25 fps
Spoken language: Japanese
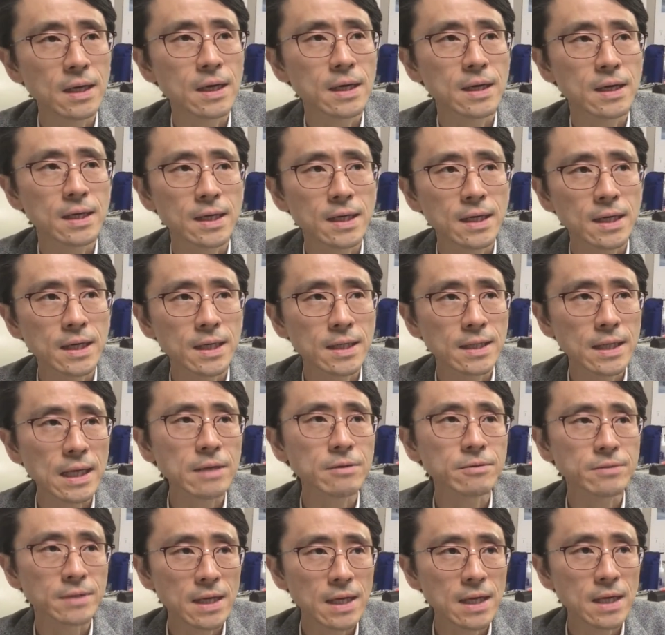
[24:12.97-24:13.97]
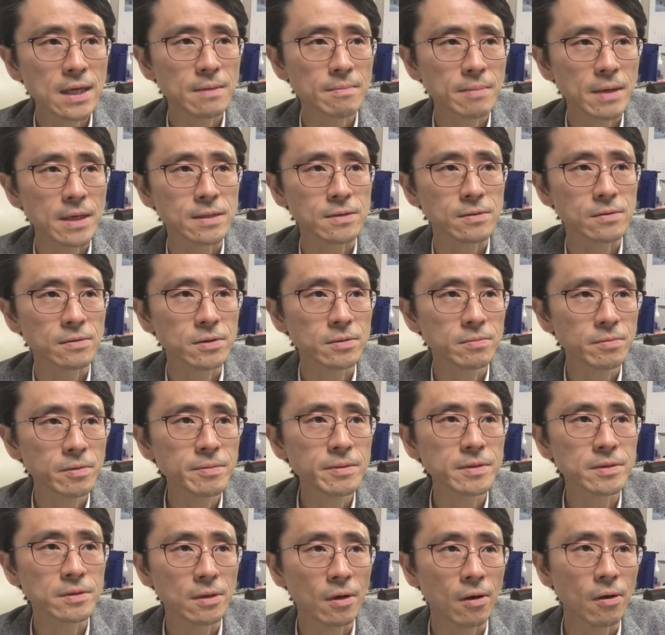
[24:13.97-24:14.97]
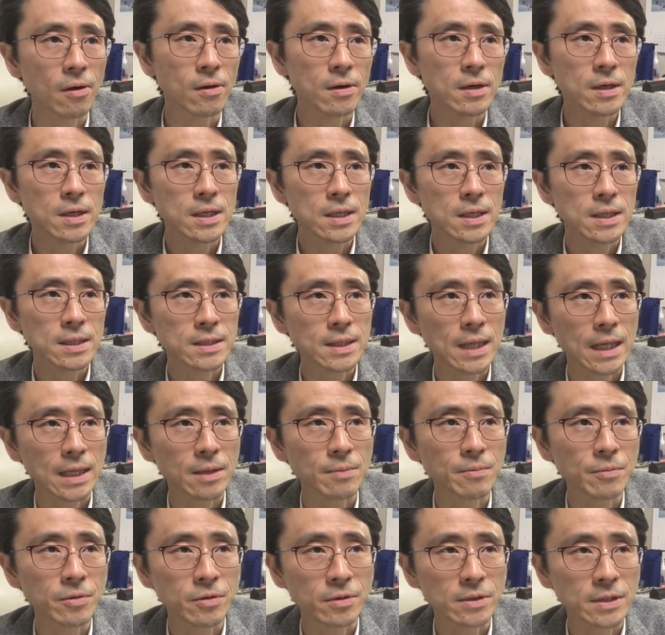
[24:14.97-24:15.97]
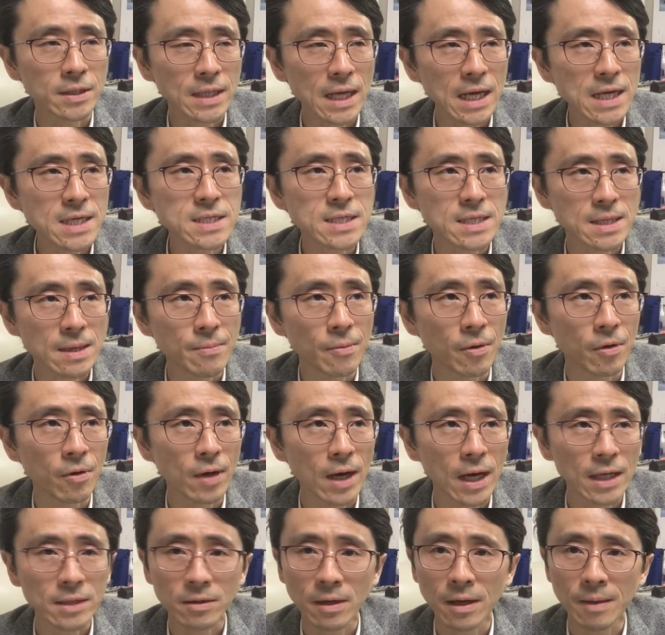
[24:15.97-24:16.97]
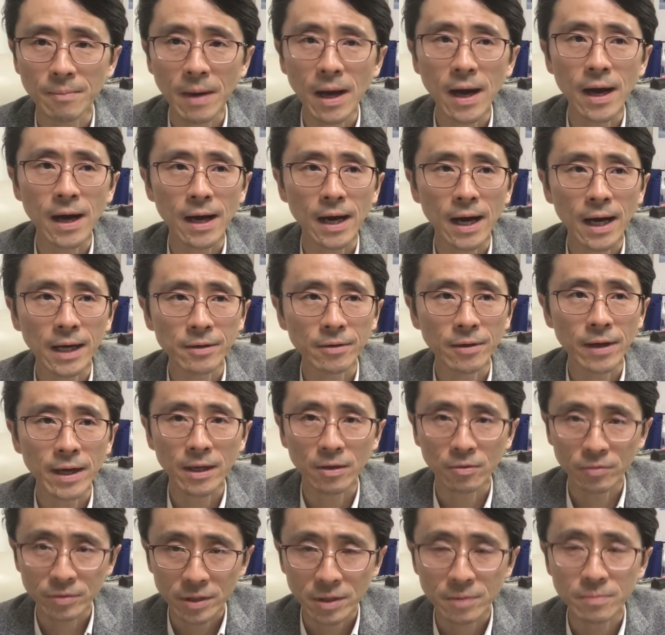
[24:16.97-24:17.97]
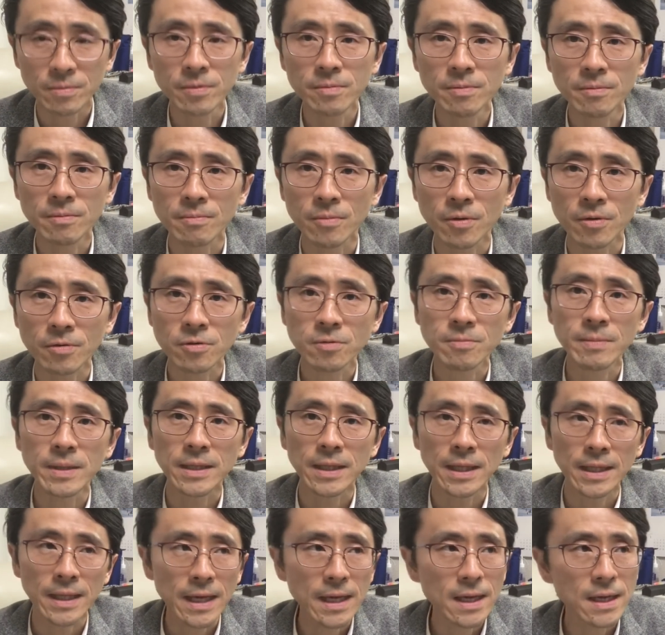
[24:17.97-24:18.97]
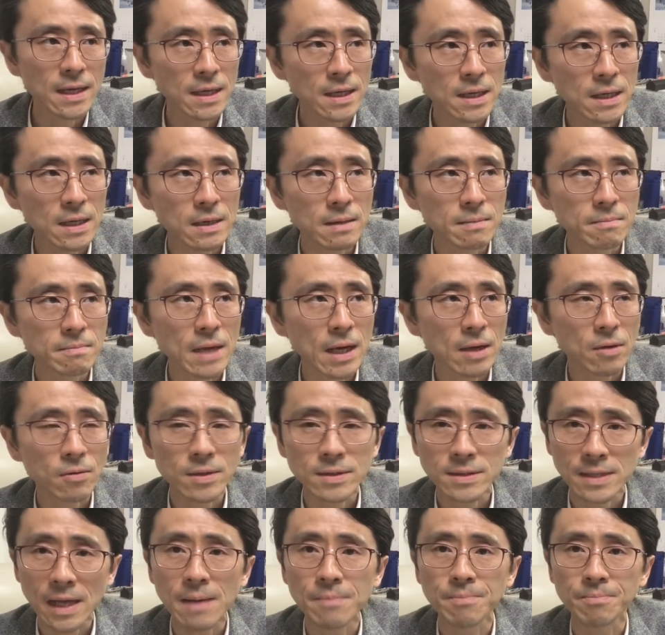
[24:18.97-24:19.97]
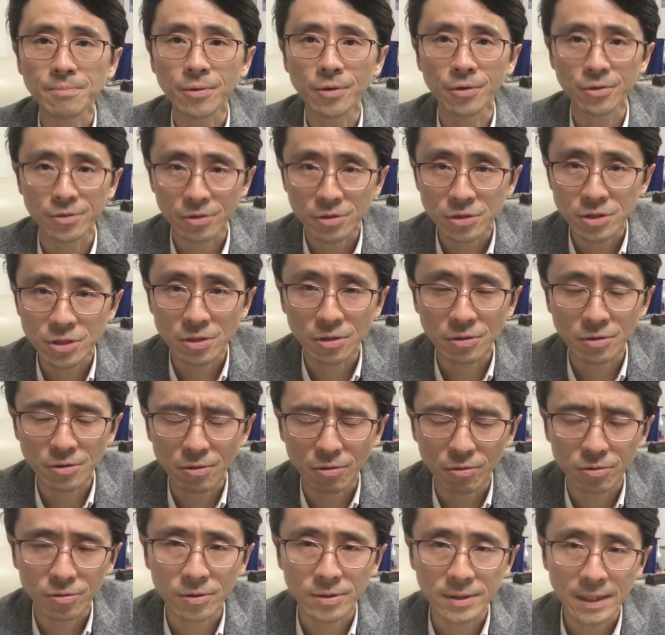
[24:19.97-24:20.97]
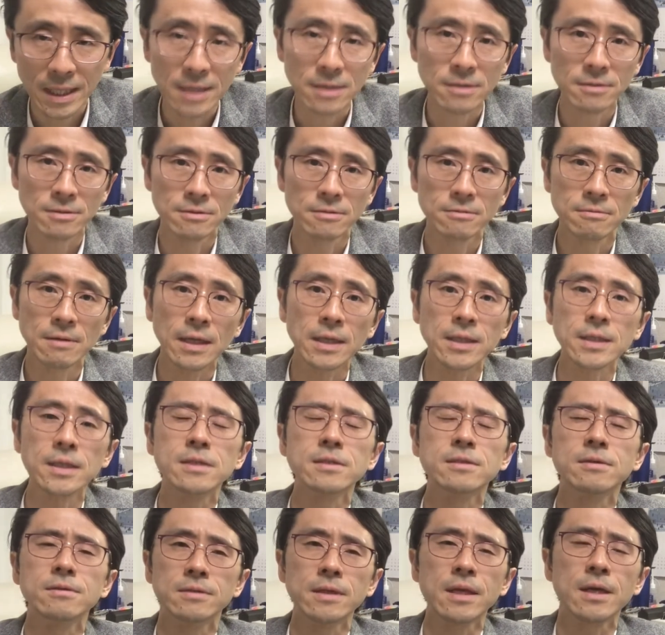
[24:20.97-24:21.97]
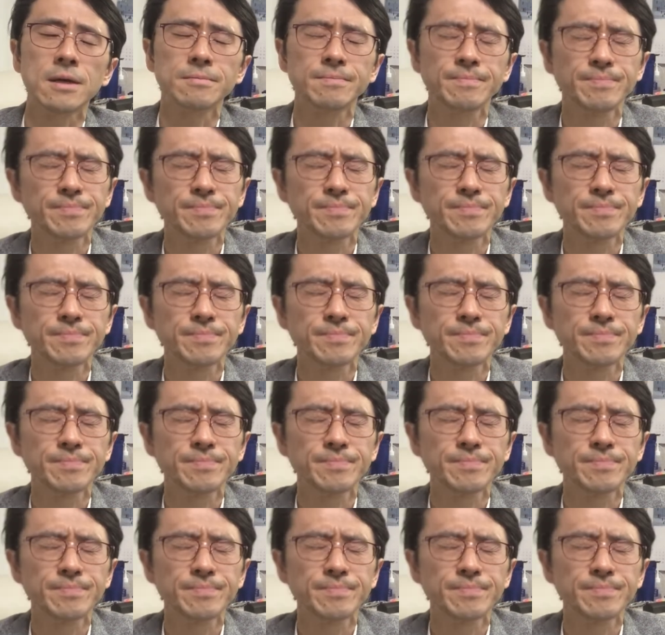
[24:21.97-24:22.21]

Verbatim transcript: えー、なので、まあ、そういう部分の建物に対してもあとはまああのエコっていう部分も含めてねまあこれ三方よしということになるわけですよね。